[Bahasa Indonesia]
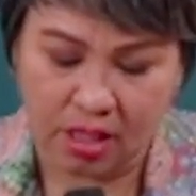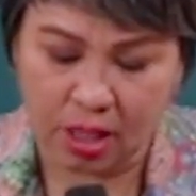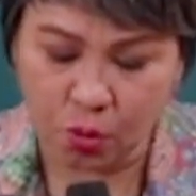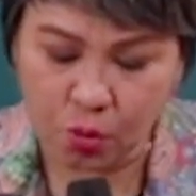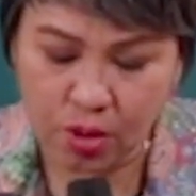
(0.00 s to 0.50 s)

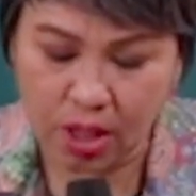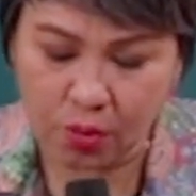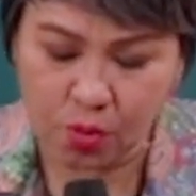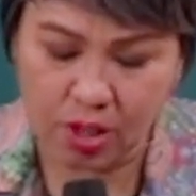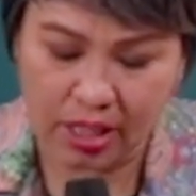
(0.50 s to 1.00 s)
dengan
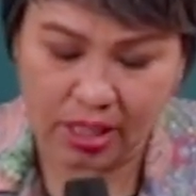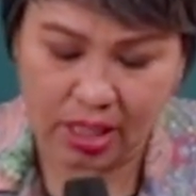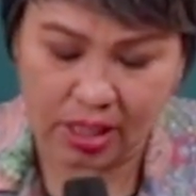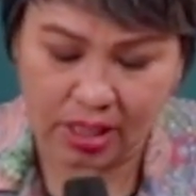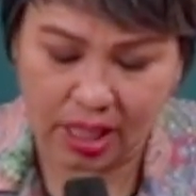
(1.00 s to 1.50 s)

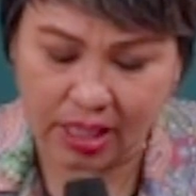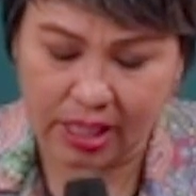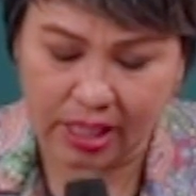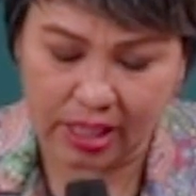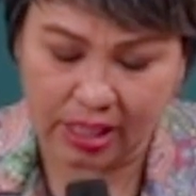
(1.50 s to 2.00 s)
kuda-kudanya dan
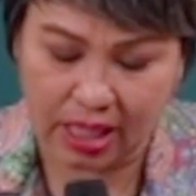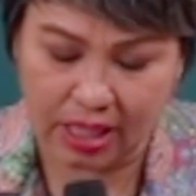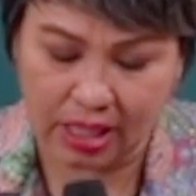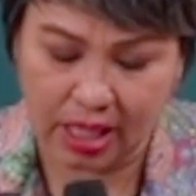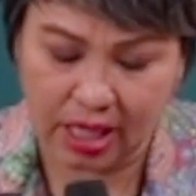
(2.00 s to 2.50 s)

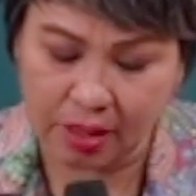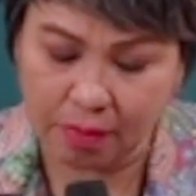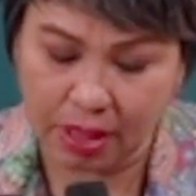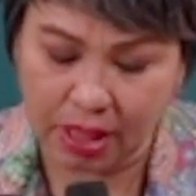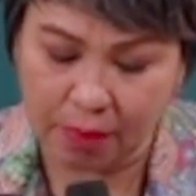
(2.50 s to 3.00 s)
kereta-keretanya,
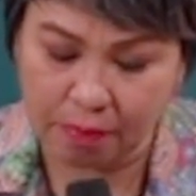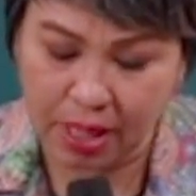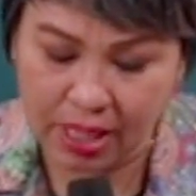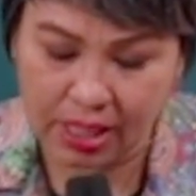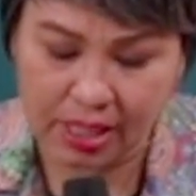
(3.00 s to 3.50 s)
yakni
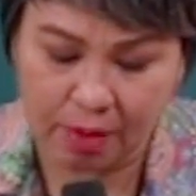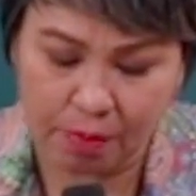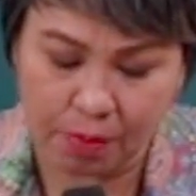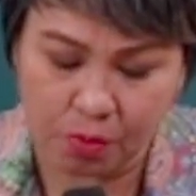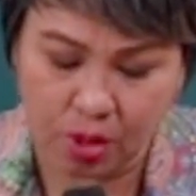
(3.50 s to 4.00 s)
bagaimana
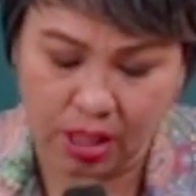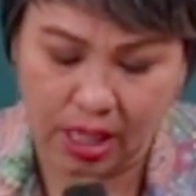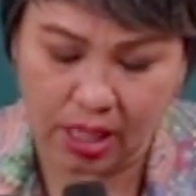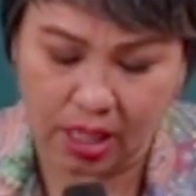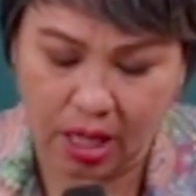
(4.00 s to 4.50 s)
ia membuat
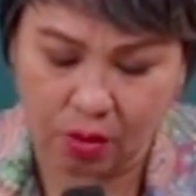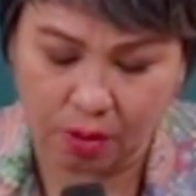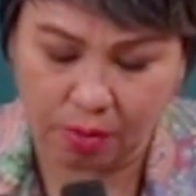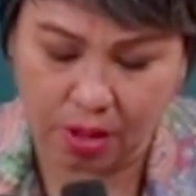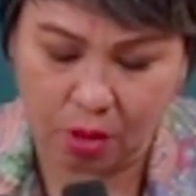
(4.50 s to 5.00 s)
air
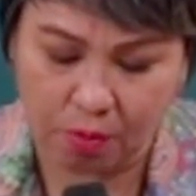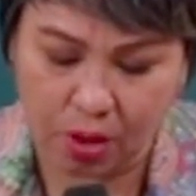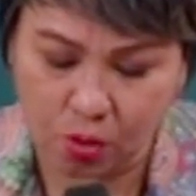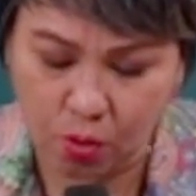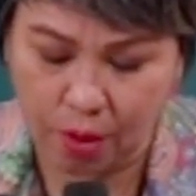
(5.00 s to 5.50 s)
laut Teberau
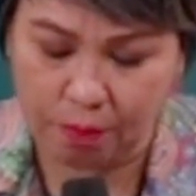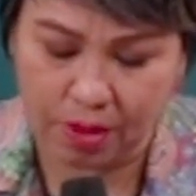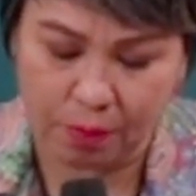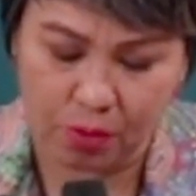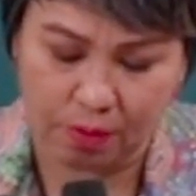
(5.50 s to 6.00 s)
meluap
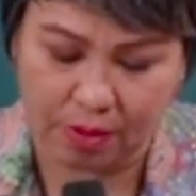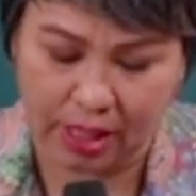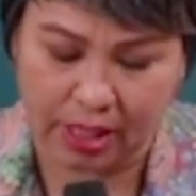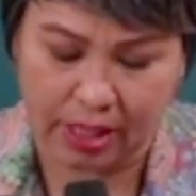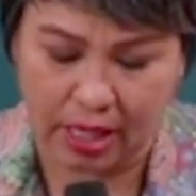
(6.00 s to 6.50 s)
meliputi
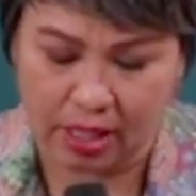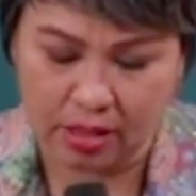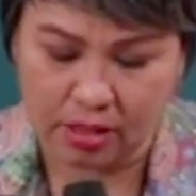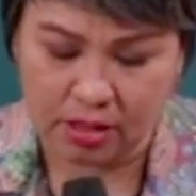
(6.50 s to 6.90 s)
mereka.